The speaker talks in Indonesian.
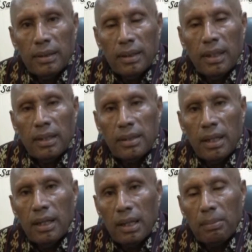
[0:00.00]
Ya,
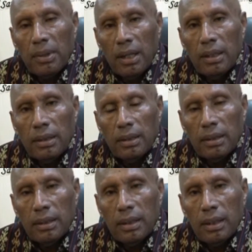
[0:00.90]
saya harapkan
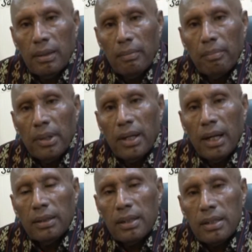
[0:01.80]
uh,
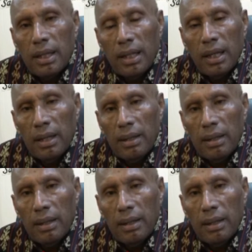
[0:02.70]
pengganti saya